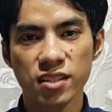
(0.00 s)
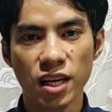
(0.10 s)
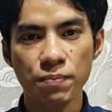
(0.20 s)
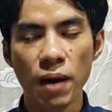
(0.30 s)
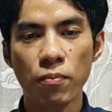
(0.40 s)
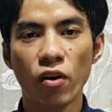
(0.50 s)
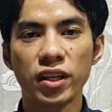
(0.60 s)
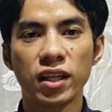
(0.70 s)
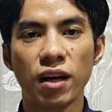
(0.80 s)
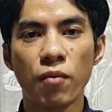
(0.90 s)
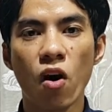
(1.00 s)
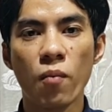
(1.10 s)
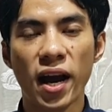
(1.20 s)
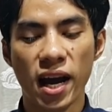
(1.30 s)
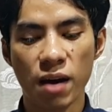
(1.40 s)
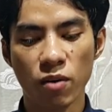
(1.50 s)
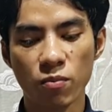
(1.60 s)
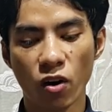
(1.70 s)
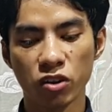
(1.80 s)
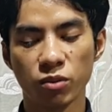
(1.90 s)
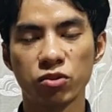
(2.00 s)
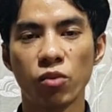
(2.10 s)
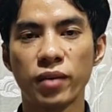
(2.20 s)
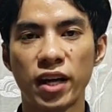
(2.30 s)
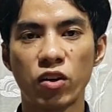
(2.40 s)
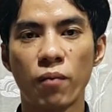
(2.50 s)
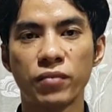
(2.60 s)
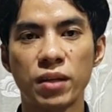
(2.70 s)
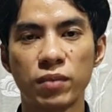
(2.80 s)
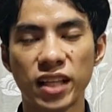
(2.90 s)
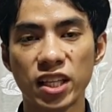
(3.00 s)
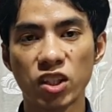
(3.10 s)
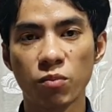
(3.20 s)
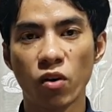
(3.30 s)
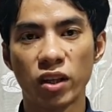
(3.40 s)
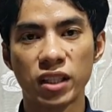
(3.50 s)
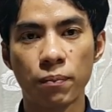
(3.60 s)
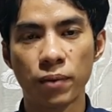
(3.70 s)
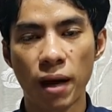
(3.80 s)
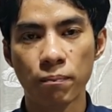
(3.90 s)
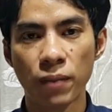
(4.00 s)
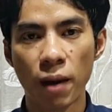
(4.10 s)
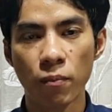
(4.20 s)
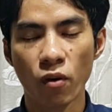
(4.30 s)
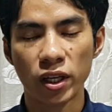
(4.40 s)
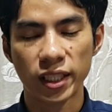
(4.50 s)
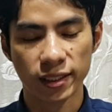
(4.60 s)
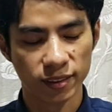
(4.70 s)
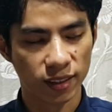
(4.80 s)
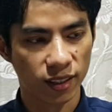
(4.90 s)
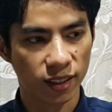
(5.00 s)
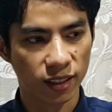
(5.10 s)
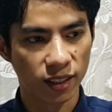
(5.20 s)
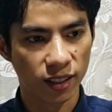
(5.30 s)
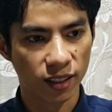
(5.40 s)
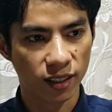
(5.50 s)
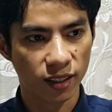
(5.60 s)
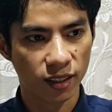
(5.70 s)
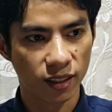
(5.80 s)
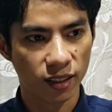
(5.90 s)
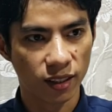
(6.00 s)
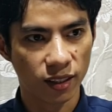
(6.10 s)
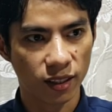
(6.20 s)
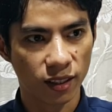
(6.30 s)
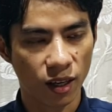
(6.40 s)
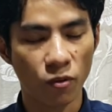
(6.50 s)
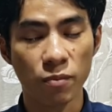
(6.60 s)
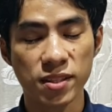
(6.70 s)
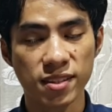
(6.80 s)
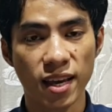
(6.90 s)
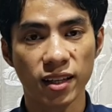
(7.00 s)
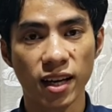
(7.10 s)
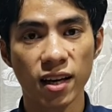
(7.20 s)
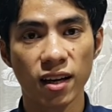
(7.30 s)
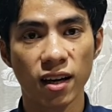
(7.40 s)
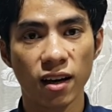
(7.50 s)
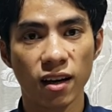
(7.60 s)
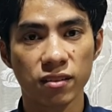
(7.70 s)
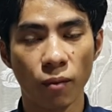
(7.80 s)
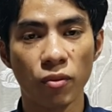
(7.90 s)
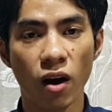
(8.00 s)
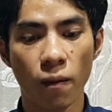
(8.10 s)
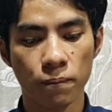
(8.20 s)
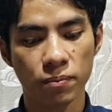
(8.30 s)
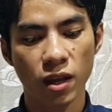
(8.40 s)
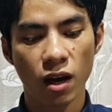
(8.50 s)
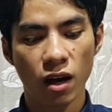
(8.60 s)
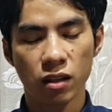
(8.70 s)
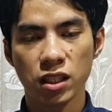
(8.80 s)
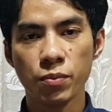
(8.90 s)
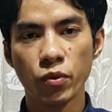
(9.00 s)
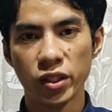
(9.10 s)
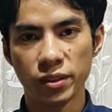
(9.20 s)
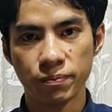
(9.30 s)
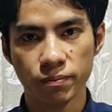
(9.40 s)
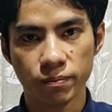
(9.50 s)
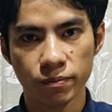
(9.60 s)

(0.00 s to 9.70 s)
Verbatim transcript: chắc vẽ bon nắng là mà hộp à há bóng ổn nhom xôm này nòm tịt bàn tay nhom còn tập rap vẽ bon nắng ở ở ngoài mistake cái nè đầm nòm ti mùi